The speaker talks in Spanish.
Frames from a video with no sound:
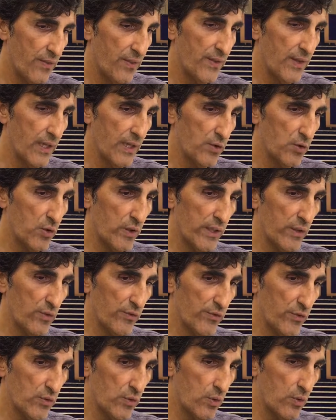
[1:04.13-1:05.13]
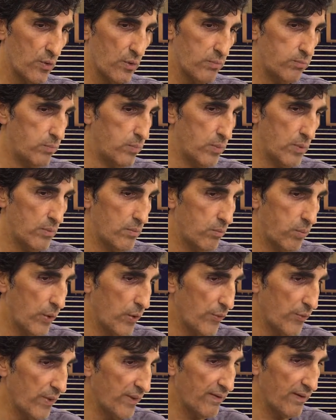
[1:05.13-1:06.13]
es cierto que nosotros, mm,
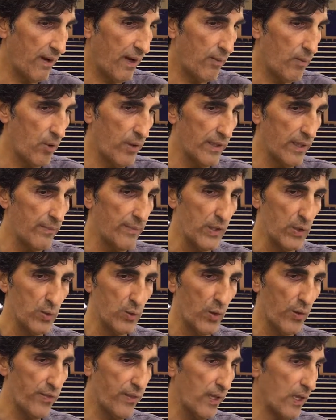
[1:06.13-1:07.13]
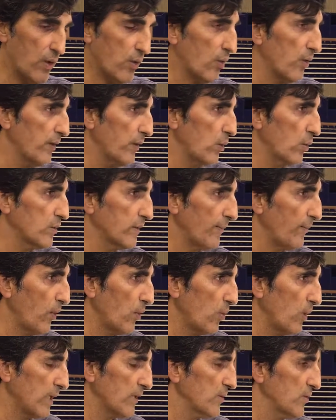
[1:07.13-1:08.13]
bueno, no estábamos en el minuto 5 del último
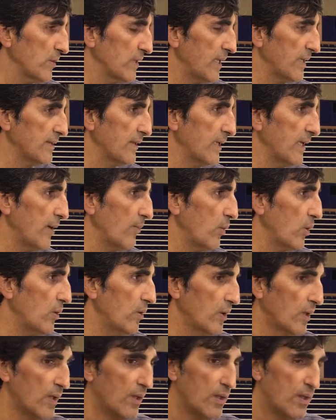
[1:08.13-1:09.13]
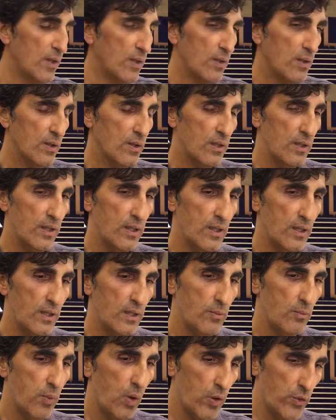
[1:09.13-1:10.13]
cuarto y ya teníamos
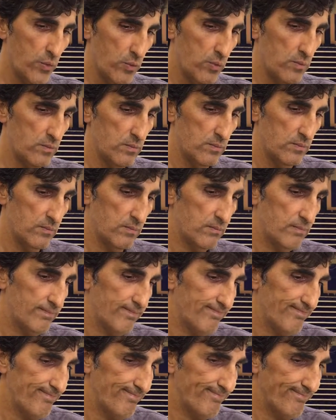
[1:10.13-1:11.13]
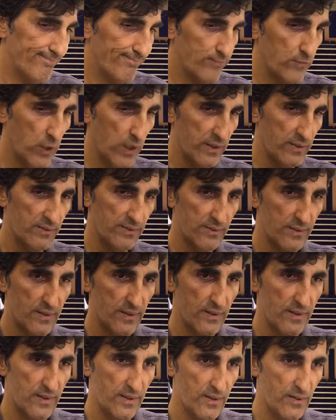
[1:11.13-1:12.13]
eh, bonus. Mm, bueno,
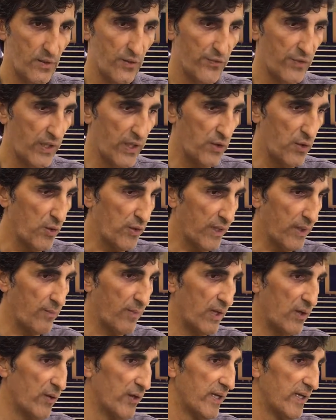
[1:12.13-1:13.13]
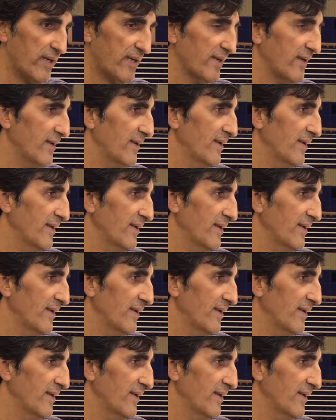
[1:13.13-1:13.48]
eh, no seré yo quien valore